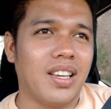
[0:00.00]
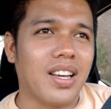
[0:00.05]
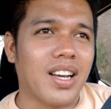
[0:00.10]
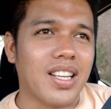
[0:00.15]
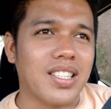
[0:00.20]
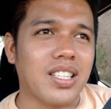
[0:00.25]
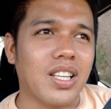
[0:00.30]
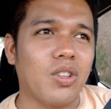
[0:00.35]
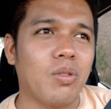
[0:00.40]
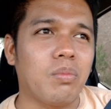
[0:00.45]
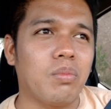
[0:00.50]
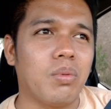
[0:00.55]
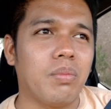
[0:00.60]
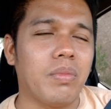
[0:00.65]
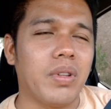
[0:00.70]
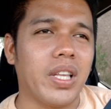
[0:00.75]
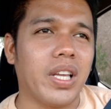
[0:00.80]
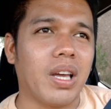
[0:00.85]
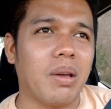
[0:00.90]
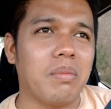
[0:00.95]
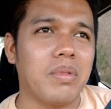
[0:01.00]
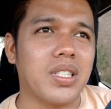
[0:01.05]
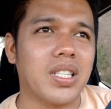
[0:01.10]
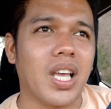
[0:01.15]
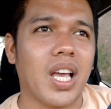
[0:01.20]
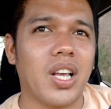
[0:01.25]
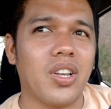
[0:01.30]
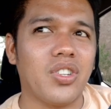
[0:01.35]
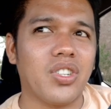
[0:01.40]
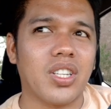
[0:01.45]
Kasi nung bumili kami sa
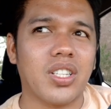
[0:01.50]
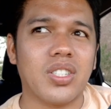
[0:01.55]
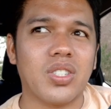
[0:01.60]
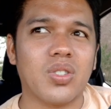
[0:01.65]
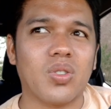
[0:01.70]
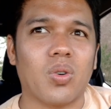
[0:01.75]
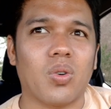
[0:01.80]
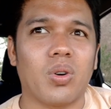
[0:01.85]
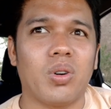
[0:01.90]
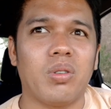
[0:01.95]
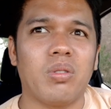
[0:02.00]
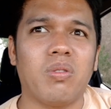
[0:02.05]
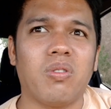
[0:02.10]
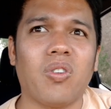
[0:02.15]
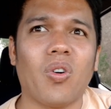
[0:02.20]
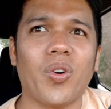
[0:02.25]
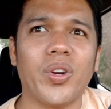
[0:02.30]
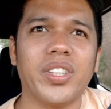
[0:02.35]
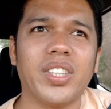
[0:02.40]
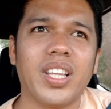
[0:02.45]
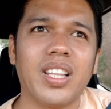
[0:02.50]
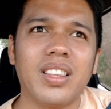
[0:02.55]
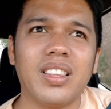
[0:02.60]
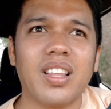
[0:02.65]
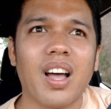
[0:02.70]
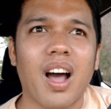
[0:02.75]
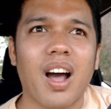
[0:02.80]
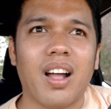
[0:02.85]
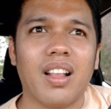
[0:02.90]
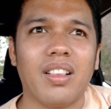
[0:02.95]
Asian store, $14
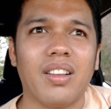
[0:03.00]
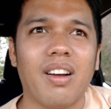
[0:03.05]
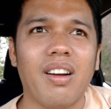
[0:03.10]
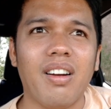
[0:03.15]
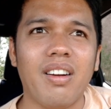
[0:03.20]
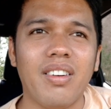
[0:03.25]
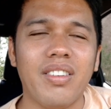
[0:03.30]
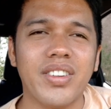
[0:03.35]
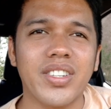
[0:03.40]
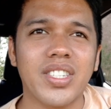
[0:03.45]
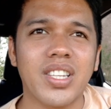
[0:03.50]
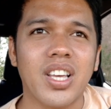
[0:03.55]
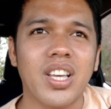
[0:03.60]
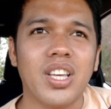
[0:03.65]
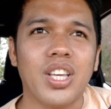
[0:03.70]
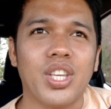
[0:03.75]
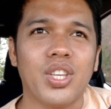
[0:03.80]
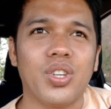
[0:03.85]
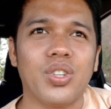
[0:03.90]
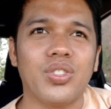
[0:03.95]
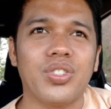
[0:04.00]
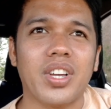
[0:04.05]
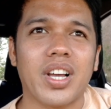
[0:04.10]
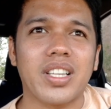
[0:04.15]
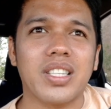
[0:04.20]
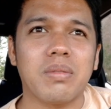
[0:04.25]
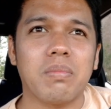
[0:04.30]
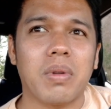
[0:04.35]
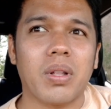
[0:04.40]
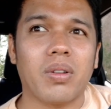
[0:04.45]
yung
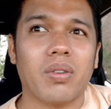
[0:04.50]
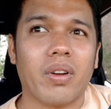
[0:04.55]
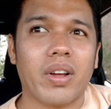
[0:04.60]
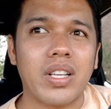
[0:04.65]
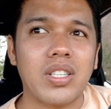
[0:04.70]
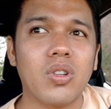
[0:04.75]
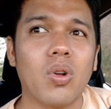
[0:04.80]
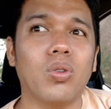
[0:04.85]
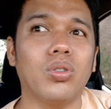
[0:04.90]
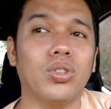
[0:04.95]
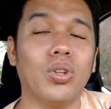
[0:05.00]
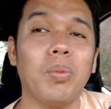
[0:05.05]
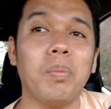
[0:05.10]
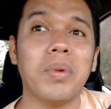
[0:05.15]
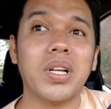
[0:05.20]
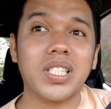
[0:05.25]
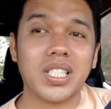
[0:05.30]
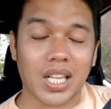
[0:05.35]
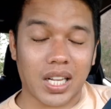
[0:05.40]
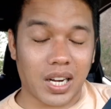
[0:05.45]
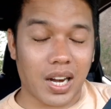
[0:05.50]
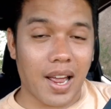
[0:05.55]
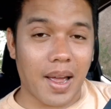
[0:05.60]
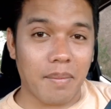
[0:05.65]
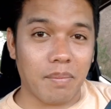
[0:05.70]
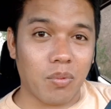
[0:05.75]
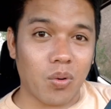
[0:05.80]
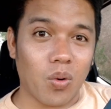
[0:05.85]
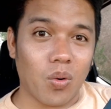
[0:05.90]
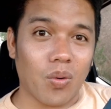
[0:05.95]
jasmine rice. Although
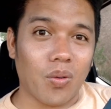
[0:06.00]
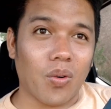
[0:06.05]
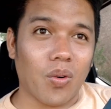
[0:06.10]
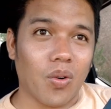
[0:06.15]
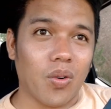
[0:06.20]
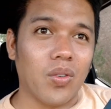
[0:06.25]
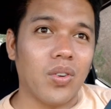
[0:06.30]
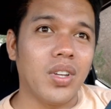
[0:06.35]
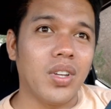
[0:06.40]
masarap, oo.